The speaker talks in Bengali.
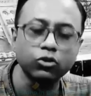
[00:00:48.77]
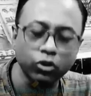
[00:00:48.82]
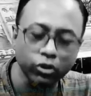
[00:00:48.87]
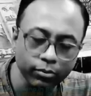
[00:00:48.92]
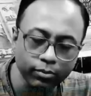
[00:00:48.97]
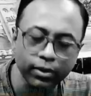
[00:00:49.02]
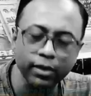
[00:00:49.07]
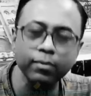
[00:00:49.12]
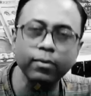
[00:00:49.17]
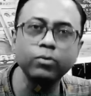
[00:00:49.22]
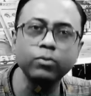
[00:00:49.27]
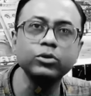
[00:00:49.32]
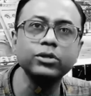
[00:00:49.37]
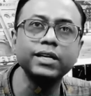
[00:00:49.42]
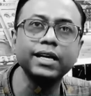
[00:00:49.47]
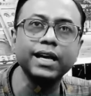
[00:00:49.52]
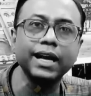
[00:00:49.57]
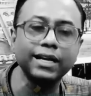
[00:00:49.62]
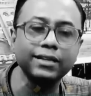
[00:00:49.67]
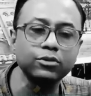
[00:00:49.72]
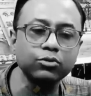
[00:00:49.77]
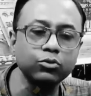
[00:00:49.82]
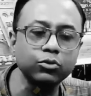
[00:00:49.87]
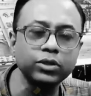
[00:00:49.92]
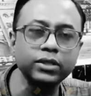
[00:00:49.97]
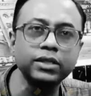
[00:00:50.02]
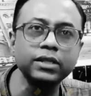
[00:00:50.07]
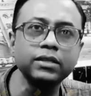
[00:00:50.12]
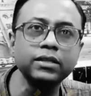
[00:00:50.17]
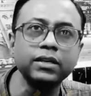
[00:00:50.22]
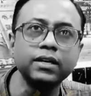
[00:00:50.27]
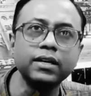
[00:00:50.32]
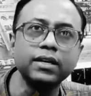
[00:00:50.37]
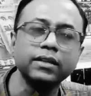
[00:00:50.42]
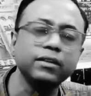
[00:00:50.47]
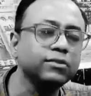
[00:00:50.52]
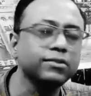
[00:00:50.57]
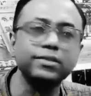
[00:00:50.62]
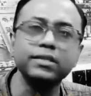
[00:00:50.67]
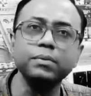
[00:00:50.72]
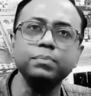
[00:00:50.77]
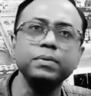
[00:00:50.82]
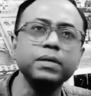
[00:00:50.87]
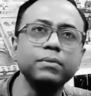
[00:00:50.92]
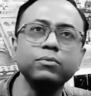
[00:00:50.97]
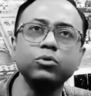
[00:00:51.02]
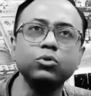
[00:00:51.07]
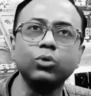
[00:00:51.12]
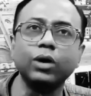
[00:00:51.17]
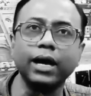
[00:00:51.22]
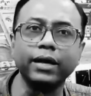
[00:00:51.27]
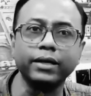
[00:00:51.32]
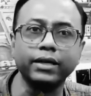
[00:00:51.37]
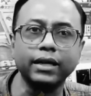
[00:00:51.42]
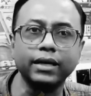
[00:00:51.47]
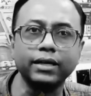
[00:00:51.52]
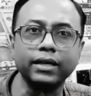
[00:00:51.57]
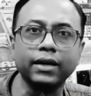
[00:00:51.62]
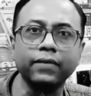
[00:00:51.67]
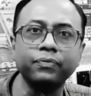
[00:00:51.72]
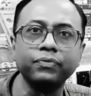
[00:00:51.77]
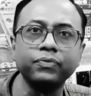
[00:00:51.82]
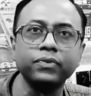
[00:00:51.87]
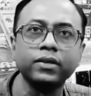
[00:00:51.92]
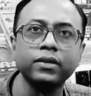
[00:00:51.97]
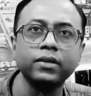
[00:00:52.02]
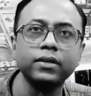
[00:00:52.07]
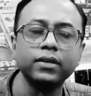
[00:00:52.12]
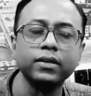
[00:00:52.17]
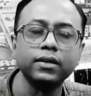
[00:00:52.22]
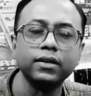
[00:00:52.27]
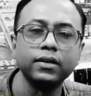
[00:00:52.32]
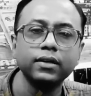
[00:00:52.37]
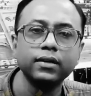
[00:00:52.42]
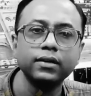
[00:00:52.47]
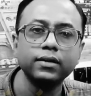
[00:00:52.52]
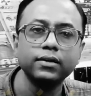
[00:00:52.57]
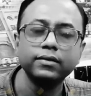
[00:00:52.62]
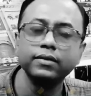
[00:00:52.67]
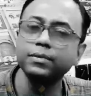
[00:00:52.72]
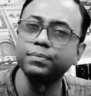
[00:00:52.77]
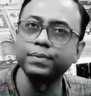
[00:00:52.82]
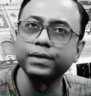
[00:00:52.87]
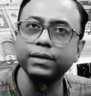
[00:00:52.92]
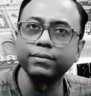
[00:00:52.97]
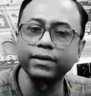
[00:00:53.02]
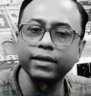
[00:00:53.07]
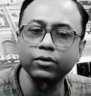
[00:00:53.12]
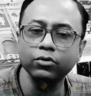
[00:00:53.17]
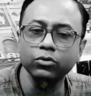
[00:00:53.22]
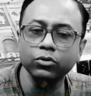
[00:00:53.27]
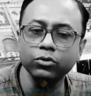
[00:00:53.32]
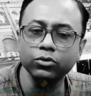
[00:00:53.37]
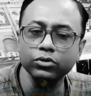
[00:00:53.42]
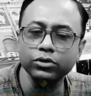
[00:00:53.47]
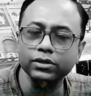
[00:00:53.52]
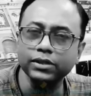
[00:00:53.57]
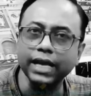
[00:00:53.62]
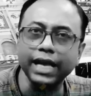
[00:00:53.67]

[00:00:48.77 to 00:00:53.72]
তন্ময়বাবু যে কাজ করেছেন এবং সিপিএম দোকান কাটে সিপিএমের কোনো